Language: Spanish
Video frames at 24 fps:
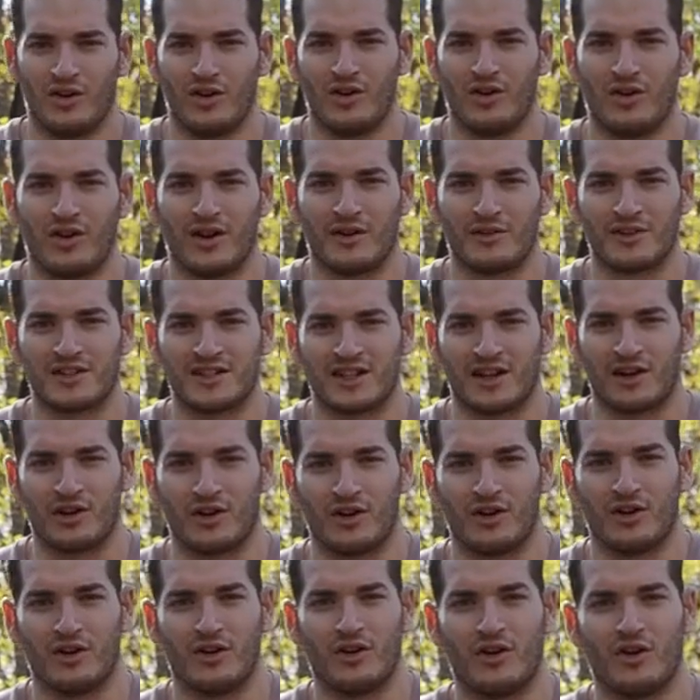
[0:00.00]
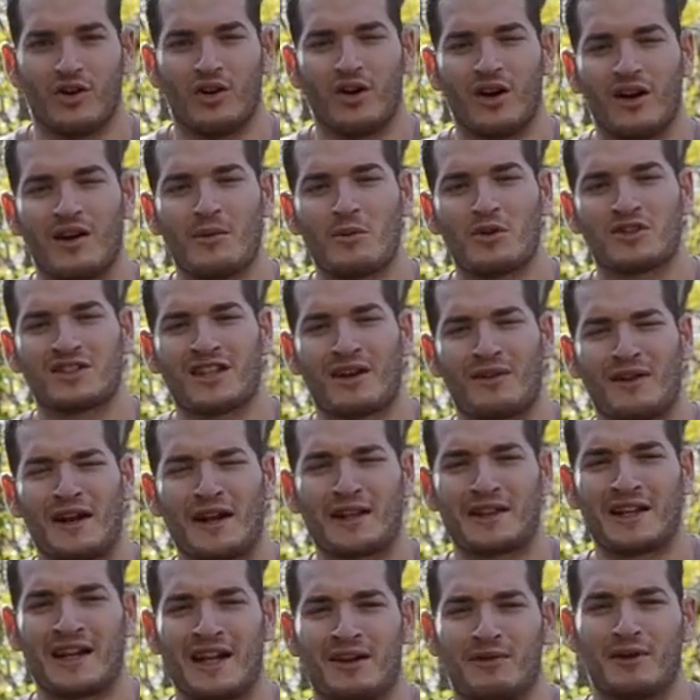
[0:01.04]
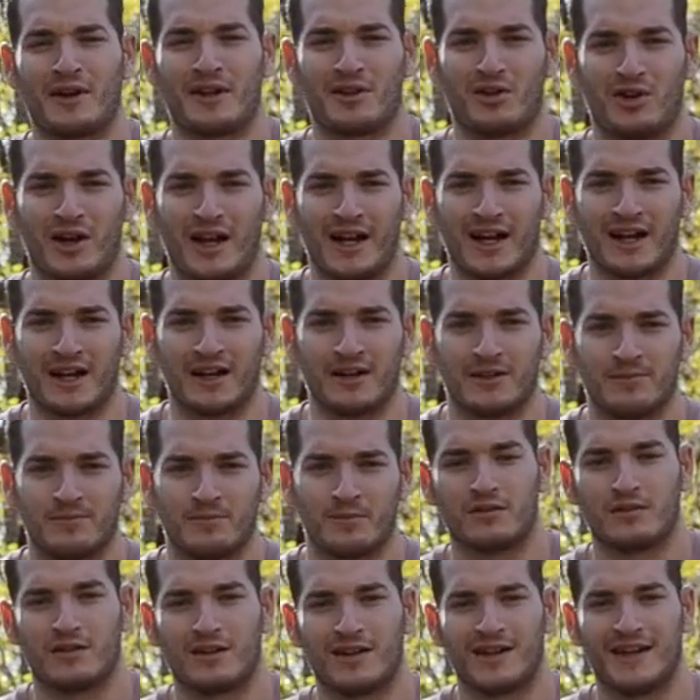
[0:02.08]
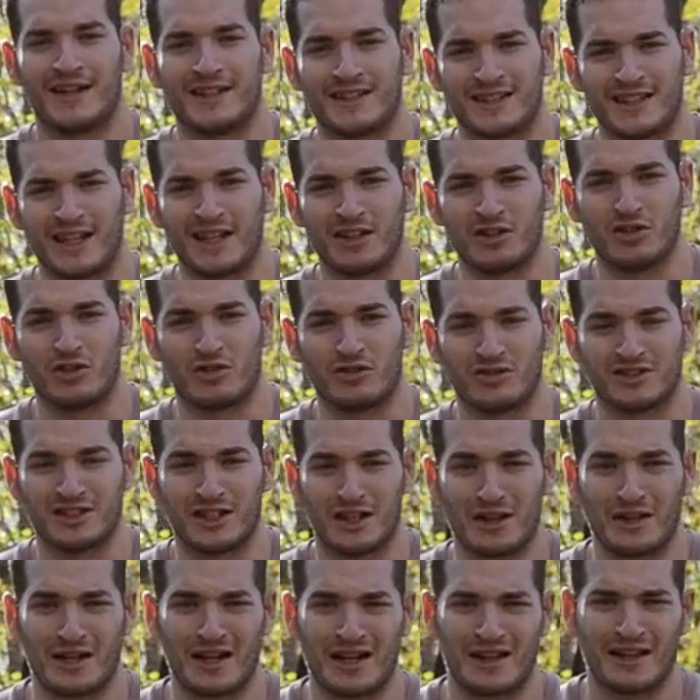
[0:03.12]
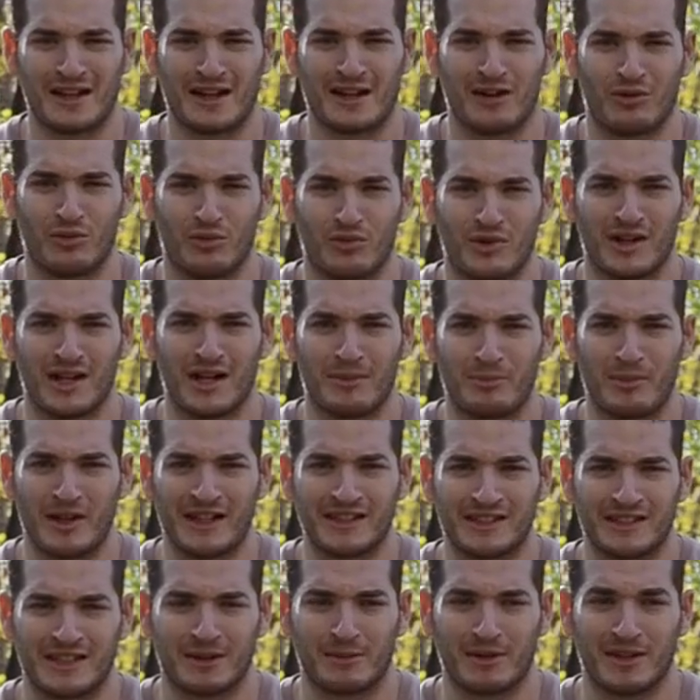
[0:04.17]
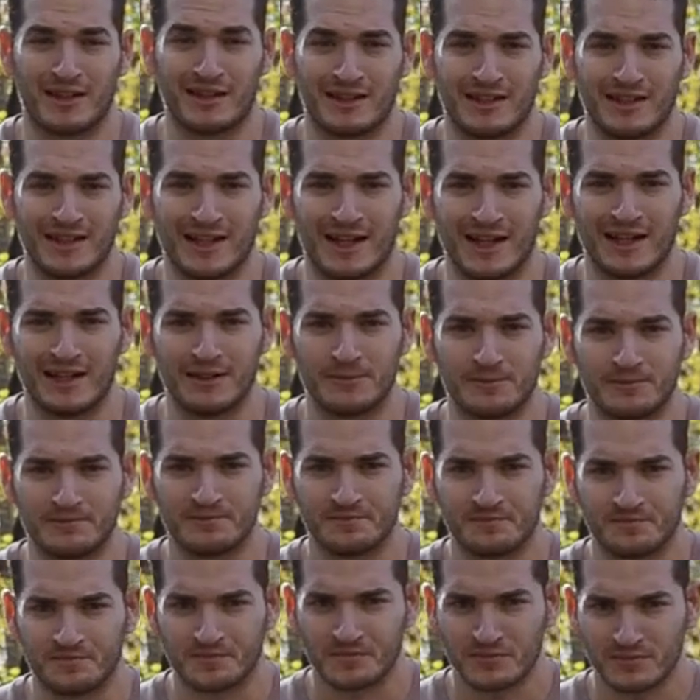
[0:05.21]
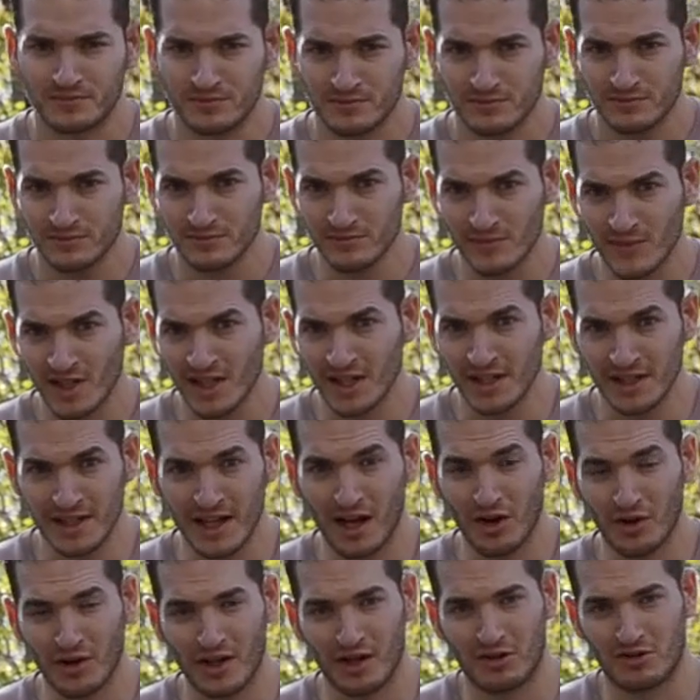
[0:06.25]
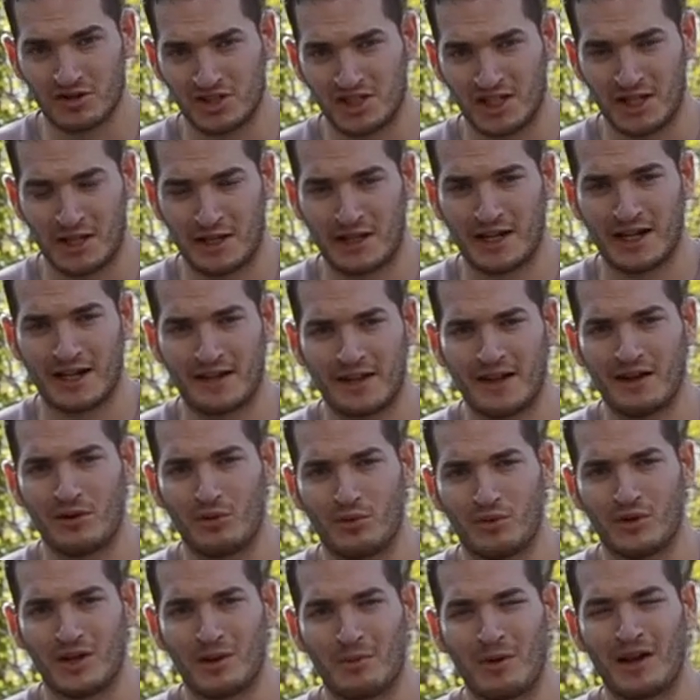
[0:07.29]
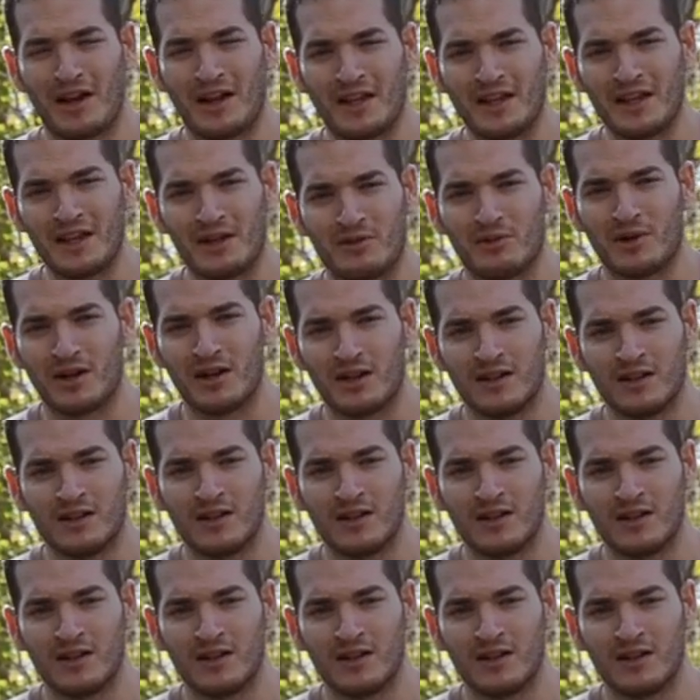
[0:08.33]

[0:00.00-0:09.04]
Hola bichejos, hoy vamos a hablar de la verdolaga, antaño considerada una planta medicinal y ahora considerada una mala hierba,